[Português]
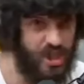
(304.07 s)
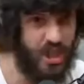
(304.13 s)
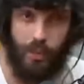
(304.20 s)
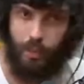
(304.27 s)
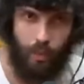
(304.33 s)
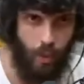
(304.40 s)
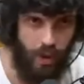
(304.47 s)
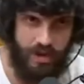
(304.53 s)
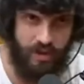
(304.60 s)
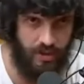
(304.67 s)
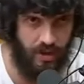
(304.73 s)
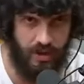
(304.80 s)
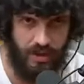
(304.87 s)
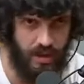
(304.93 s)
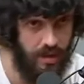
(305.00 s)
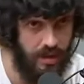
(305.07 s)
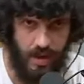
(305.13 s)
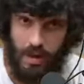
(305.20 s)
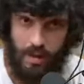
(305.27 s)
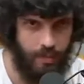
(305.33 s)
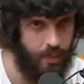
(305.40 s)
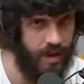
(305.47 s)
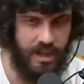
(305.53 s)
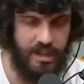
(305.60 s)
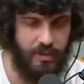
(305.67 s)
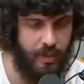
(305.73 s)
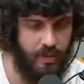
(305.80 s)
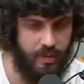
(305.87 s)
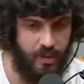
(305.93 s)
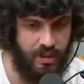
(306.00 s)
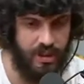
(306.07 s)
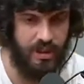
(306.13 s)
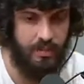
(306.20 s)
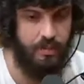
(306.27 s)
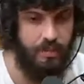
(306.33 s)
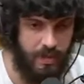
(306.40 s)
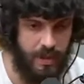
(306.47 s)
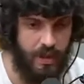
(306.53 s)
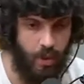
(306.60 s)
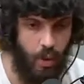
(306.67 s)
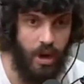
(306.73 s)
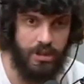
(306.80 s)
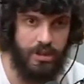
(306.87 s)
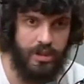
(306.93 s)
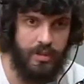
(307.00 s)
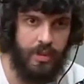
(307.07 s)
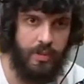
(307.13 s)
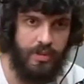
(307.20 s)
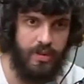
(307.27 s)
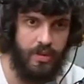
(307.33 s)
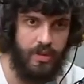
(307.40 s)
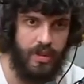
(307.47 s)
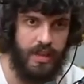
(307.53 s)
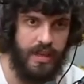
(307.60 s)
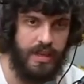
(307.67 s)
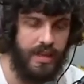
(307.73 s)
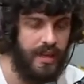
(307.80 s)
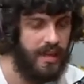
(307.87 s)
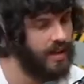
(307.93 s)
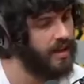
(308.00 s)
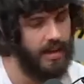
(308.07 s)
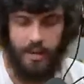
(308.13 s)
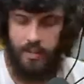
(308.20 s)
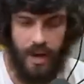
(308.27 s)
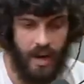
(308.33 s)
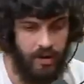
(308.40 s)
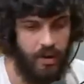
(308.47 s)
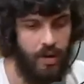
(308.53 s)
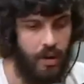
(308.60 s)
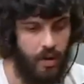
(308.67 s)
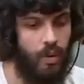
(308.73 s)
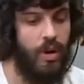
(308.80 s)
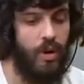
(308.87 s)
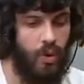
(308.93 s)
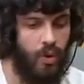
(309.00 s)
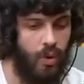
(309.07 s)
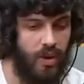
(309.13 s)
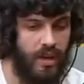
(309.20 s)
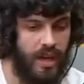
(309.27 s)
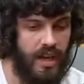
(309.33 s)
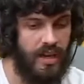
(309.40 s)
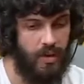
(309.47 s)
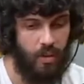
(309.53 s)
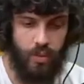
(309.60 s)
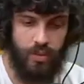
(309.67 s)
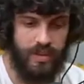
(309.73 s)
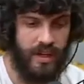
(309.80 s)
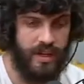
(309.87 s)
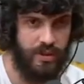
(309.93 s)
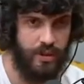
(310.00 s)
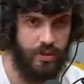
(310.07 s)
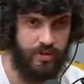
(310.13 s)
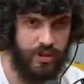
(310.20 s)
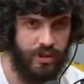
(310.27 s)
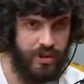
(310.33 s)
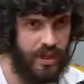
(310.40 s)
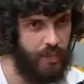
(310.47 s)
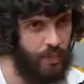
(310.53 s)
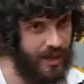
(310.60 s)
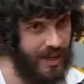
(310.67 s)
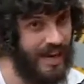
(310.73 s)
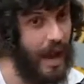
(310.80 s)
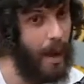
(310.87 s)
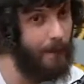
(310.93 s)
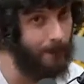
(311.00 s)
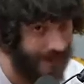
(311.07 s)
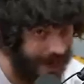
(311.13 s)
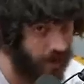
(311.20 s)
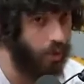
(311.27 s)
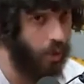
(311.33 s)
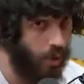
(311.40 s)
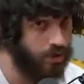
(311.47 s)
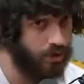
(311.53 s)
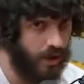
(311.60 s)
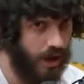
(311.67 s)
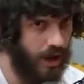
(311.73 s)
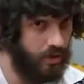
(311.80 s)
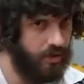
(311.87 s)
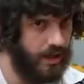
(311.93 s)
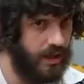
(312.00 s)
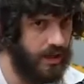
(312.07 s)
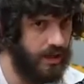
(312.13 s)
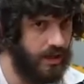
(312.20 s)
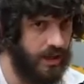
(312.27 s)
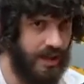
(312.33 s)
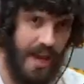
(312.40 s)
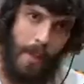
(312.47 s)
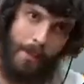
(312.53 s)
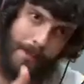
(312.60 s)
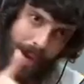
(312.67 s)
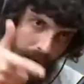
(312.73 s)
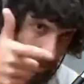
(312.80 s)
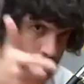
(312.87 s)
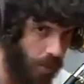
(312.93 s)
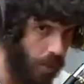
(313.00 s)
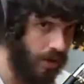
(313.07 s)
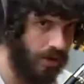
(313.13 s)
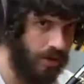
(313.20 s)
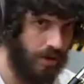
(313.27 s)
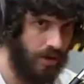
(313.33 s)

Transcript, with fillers: expor isso aqui, porque as pessoas que, que gostam de mim precisam entender. E, mano, quando eu coloquei um trecho do vídeo dele, porque ele apagou do canal dele, ele apagou.